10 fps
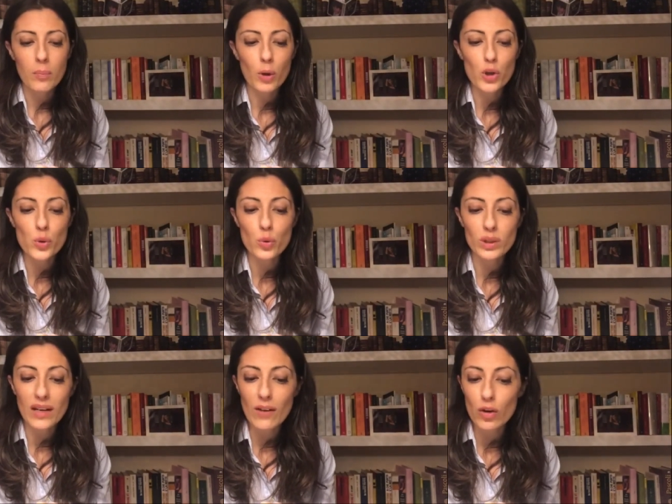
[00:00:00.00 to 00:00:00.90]
Poi
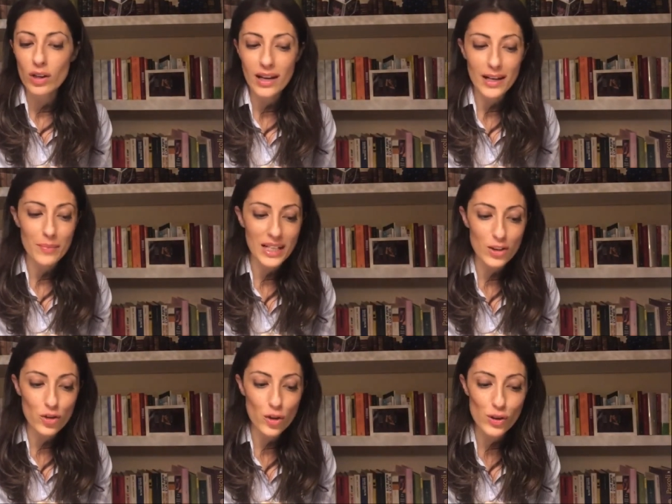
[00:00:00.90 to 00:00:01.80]
scrutava con aria
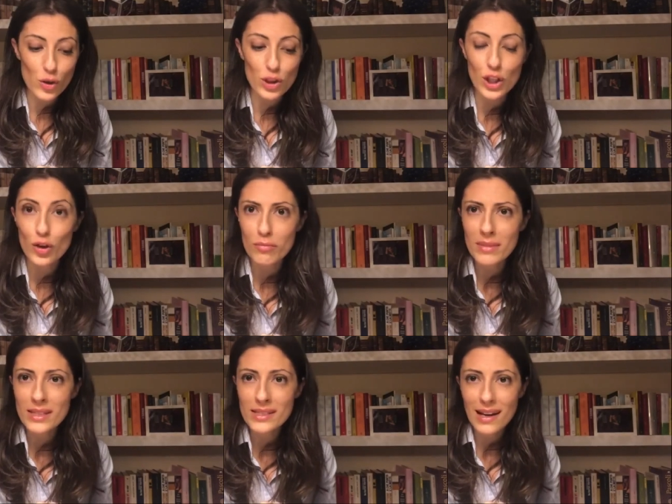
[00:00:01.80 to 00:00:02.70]
minacciosa ogni
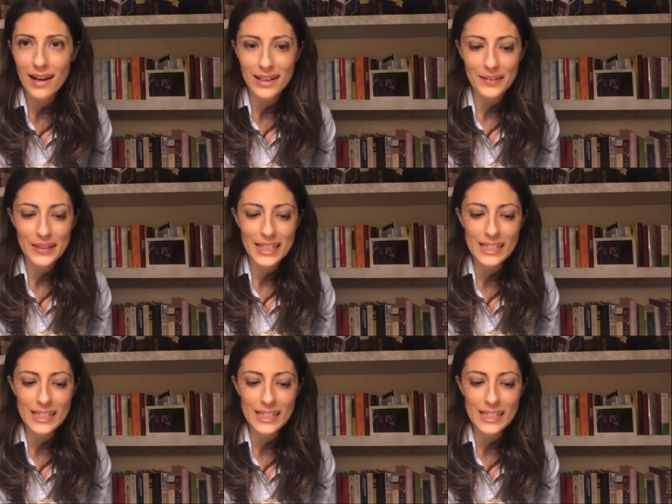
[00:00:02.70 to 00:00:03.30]
commensale